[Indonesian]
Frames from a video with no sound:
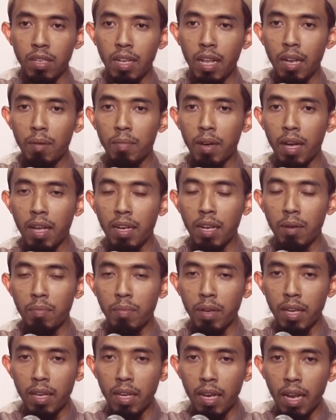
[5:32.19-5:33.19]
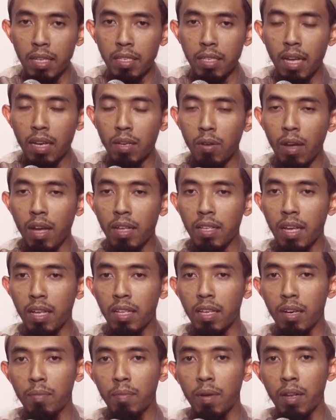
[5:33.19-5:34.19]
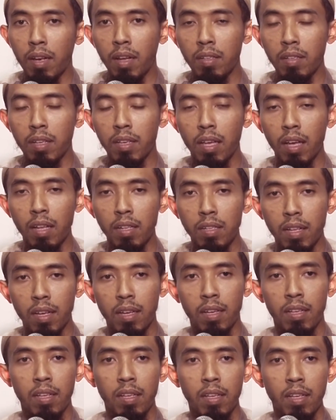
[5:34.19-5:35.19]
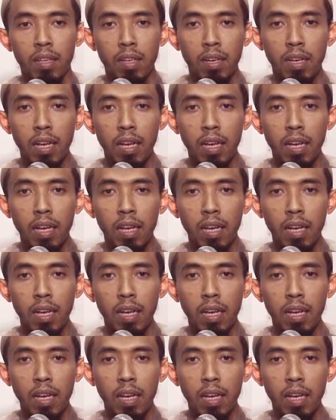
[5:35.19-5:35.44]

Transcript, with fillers: dalam keadaan mengikhlaskan doanya hanya kepada Allah, ya Allah,